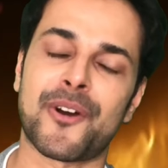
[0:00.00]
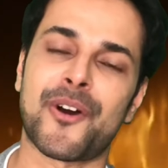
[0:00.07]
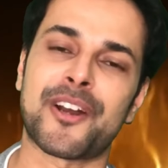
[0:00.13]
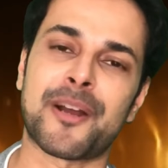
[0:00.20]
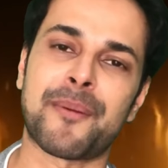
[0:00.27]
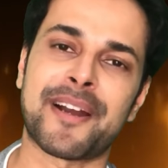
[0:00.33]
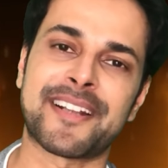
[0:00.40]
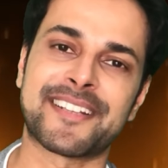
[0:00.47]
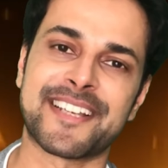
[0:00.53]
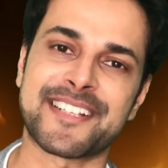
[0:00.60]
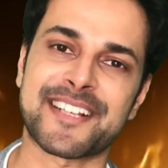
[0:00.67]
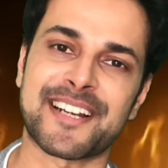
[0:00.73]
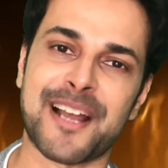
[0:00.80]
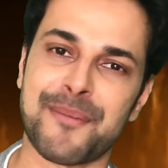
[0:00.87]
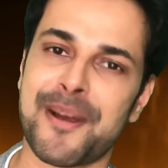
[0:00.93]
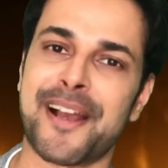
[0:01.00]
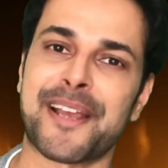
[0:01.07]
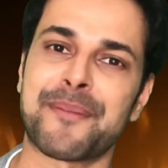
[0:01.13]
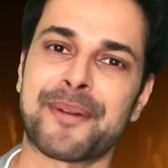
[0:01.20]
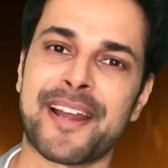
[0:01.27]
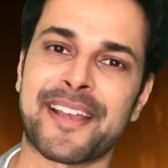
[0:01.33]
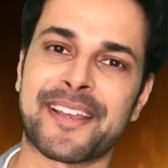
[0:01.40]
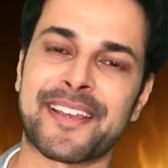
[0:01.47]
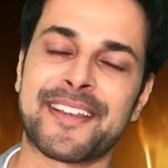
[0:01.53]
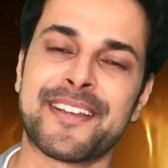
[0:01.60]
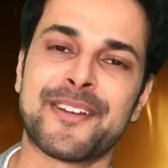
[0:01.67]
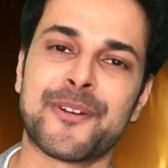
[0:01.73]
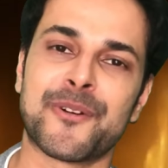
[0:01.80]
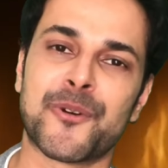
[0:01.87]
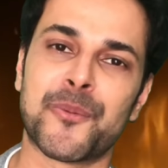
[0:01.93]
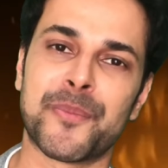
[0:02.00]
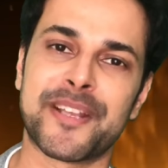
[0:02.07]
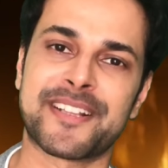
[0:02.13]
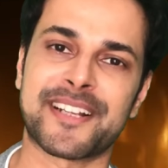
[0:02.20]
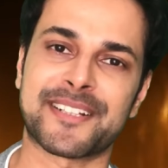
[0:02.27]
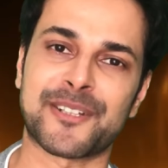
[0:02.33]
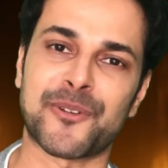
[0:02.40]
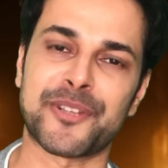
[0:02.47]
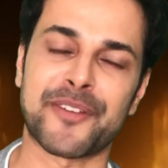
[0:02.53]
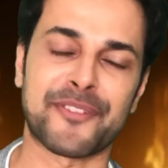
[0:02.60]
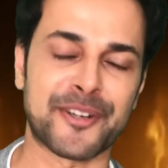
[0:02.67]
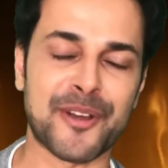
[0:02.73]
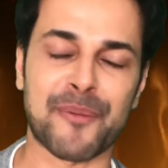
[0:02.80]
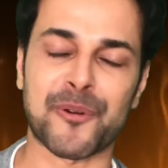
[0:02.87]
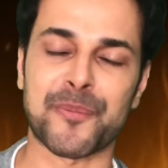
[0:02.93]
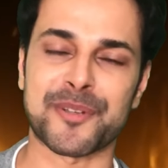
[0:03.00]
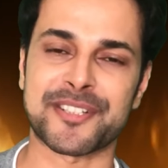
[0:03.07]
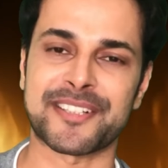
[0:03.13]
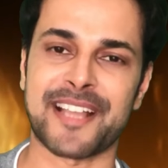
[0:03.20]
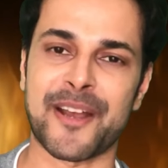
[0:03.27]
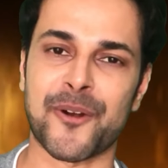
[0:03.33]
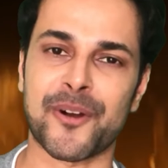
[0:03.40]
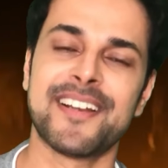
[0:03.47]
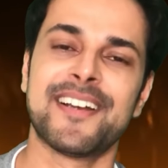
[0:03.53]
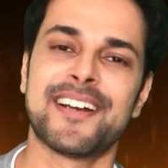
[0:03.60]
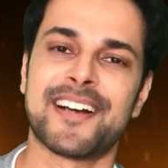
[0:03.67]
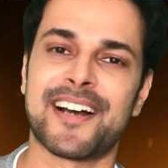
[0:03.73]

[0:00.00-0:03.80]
हमारे देश का नाम आगे बढ़ाएंगे उम्मीद करता हूँ ये वीडियो आपको पसंद आया होगा